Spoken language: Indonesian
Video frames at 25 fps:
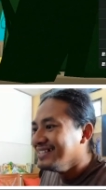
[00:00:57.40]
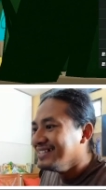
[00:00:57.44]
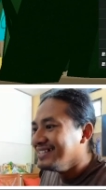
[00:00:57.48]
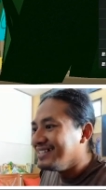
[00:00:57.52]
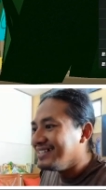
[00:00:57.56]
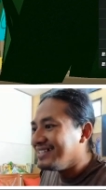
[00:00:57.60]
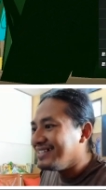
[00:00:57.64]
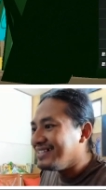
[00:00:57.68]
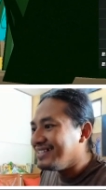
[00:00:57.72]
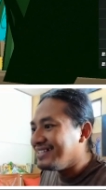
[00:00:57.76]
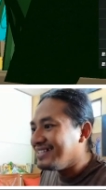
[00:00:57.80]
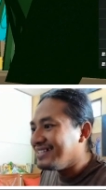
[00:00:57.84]

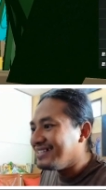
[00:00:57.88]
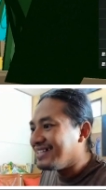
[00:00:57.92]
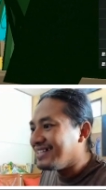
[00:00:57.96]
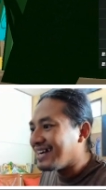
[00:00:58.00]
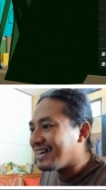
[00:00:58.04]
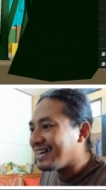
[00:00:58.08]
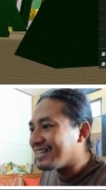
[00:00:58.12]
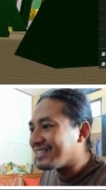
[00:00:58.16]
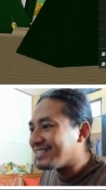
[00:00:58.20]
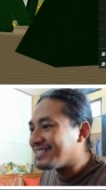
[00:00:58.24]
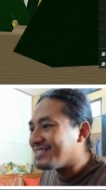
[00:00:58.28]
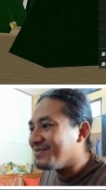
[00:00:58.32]
Ini
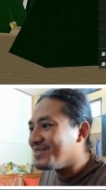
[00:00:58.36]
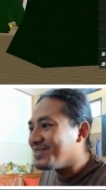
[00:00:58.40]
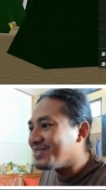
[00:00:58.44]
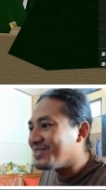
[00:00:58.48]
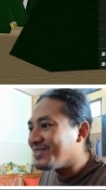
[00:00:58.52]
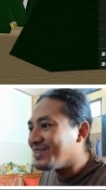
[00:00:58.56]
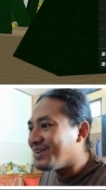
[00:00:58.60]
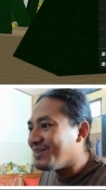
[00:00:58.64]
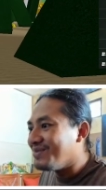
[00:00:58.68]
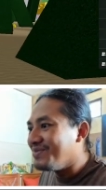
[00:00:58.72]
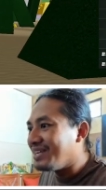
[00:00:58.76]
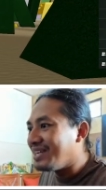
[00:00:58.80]
dia ketemu
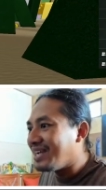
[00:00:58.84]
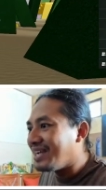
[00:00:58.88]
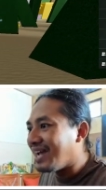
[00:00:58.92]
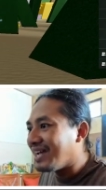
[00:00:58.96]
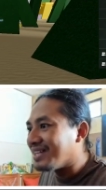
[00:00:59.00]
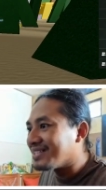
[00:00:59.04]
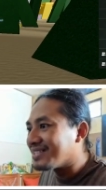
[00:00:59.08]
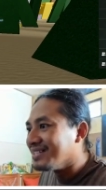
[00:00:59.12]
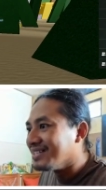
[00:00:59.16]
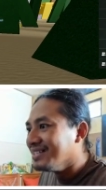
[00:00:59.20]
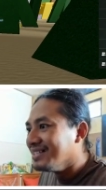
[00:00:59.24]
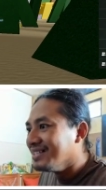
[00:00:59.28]
zombie,
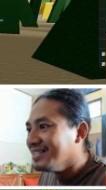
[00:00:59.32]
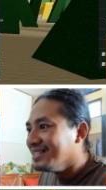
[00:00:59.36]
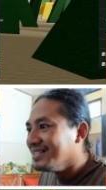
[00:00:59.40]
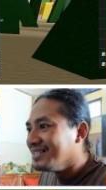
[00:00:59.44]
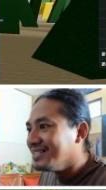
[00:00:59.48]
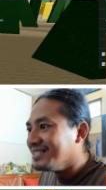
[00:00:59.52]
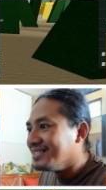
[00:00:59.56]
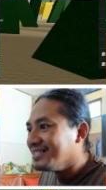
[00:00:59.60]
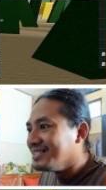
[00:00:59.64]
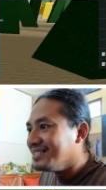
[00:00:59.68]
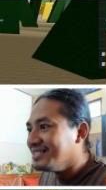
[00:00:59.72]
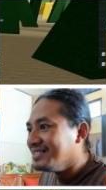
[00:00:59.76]
guys.
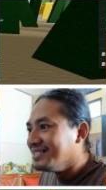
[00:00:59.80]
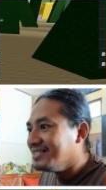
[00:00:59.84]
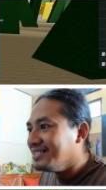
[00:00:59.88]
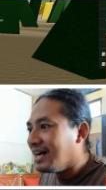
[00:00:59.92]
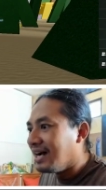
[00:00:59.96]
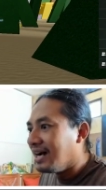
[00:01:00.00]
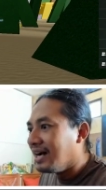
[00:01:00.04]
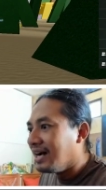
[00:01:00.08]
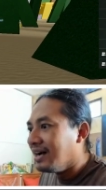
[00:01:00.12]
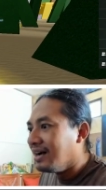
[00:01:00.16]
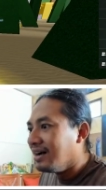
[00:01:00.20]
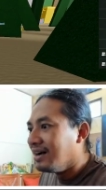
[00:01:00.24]

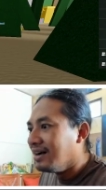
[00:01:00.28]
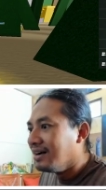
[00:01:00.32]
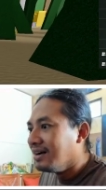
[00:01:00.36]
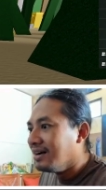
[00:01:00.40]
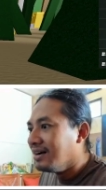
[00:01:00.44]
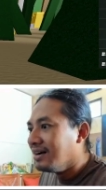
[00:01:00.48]
Nah.